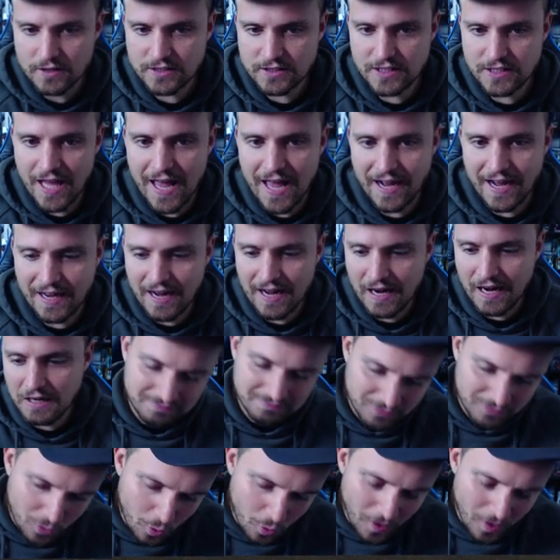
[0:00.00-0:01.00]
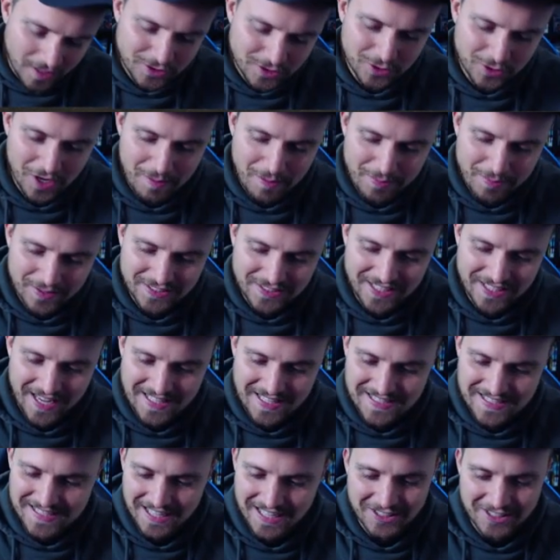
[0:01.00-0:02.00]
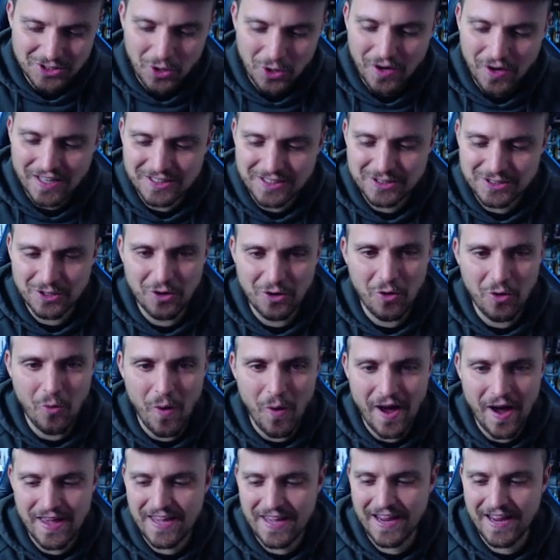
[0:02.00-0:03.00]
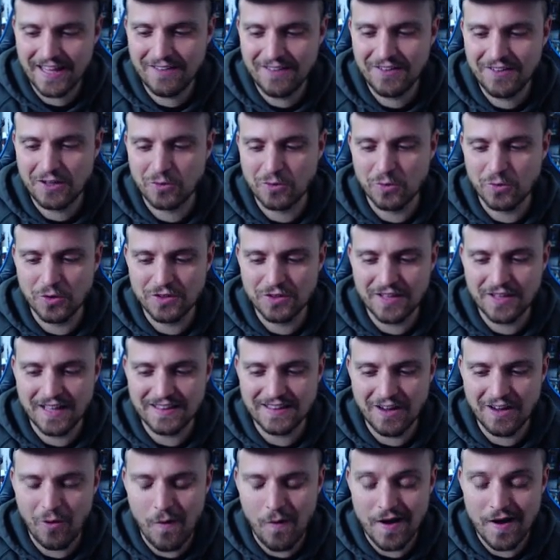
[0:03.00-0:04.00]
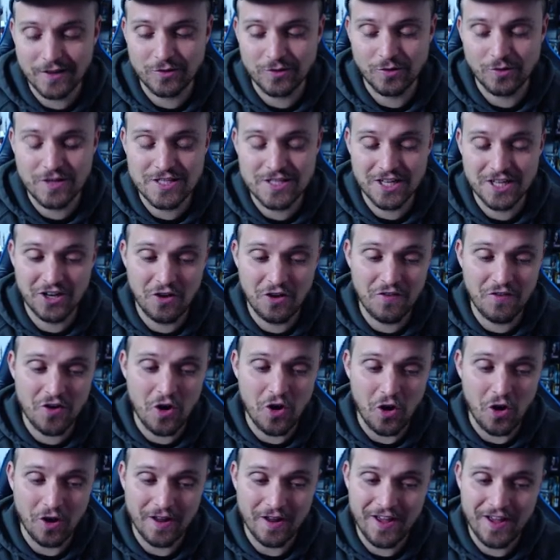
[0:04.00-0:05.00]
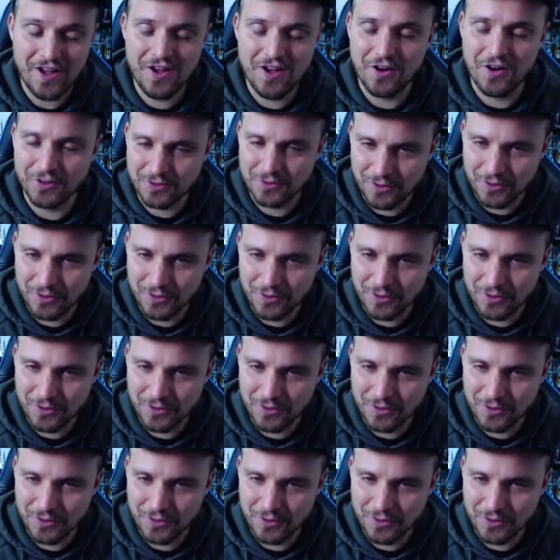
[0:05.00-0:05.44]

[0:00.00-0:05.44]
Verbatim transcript: Sternal, una sola presenza, gioca solo UAI che è diventato un 84, 19 gol e 8